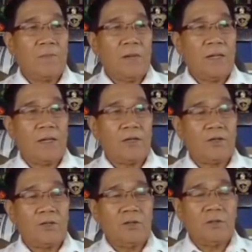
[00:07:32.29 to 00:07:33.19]
Uh,
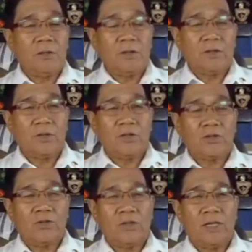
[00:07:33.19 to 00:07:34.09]
palagay ko,
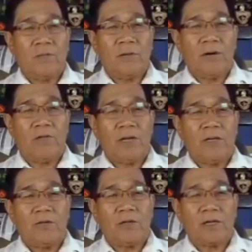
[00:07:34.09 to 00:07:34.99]
tuloy-tuloy nang mawawala